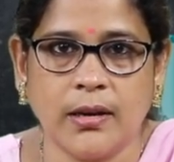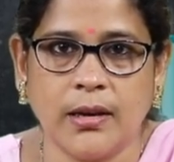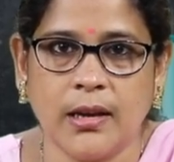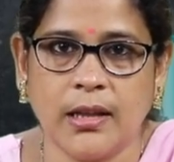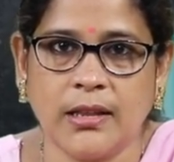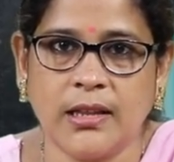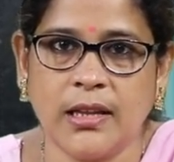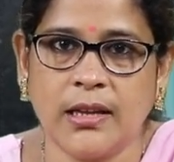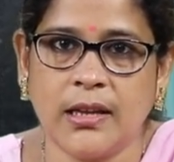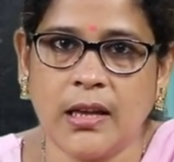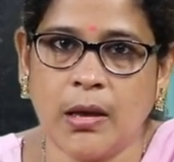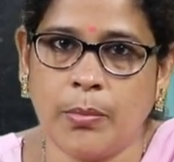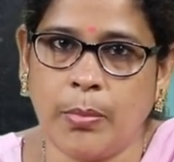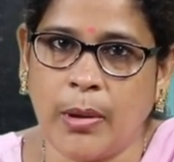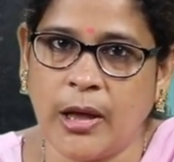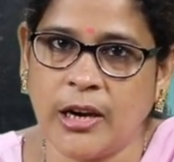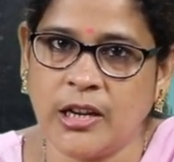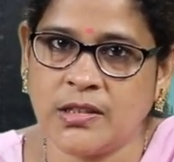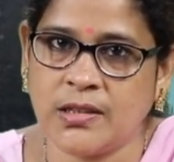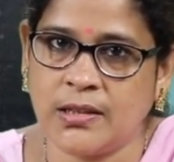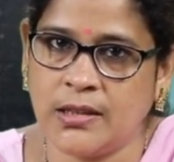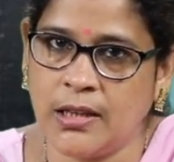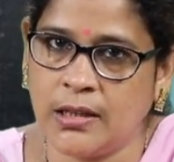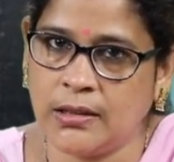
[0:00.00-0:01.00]
नदी के
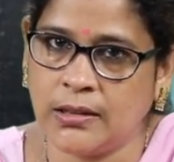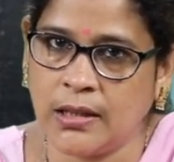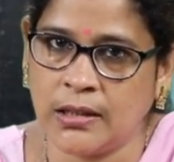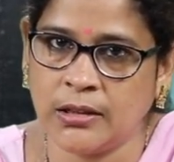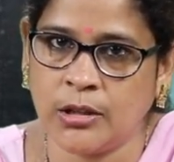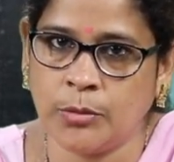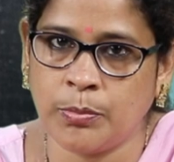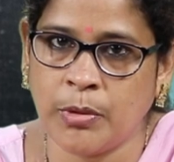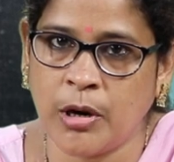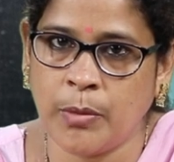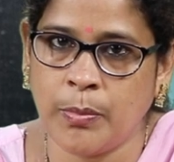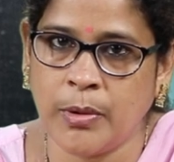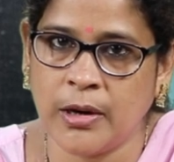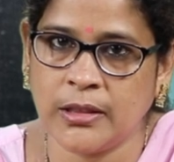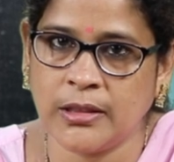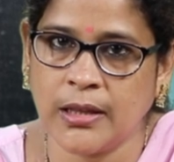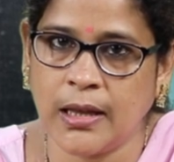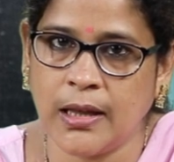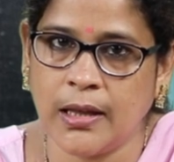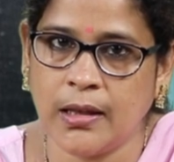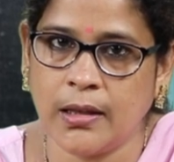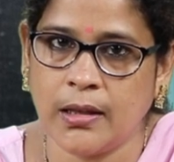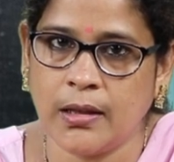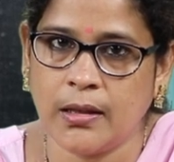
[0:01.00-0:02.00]
पारिस्थितिक तंत्र पर पड़ता
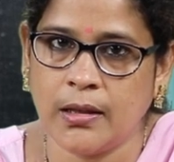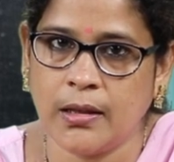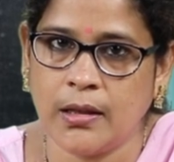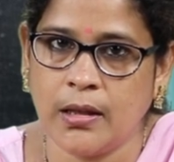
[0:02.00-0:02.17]
है